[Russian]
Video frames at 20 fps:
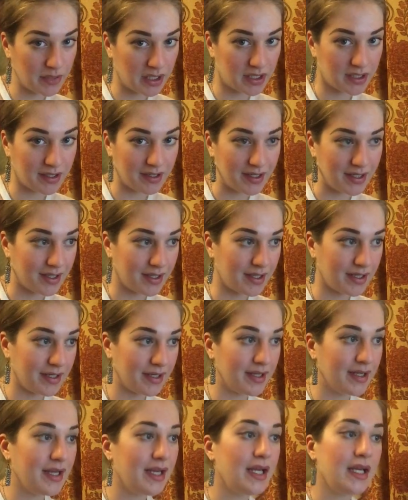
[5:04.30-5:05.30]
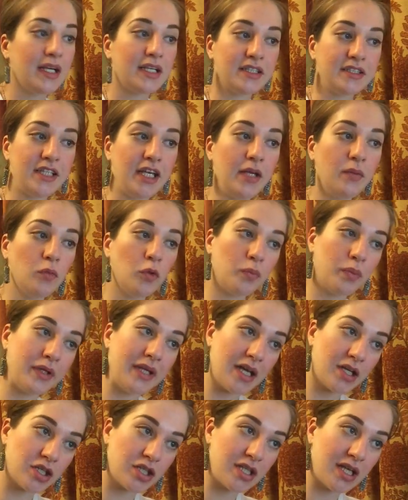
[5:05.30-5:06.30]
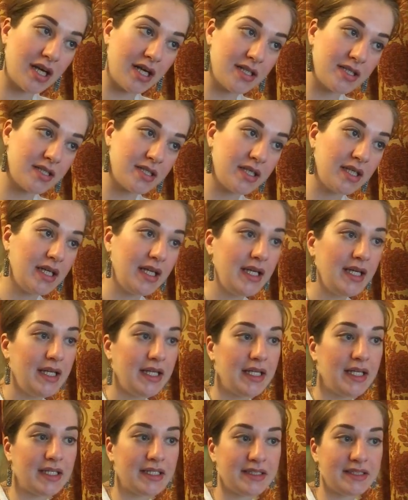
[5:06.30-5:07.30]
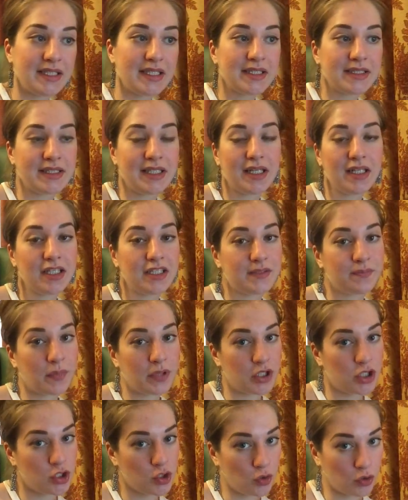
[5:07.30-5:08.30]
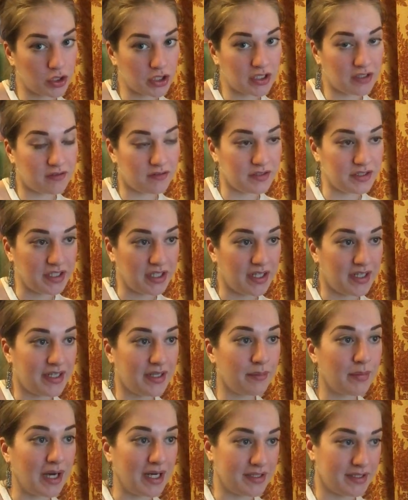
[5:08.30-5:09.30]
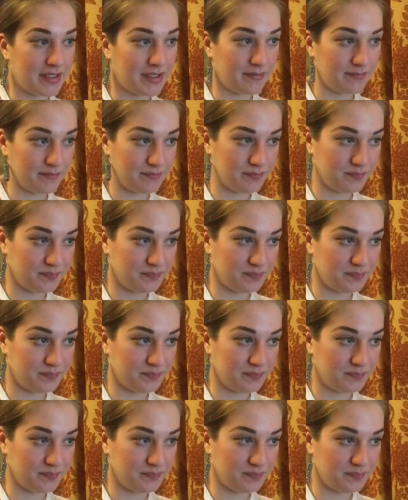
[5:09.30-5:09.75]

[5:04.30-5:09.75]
маркахи, где ему подождать, и где сделать подчеркивание, рематы.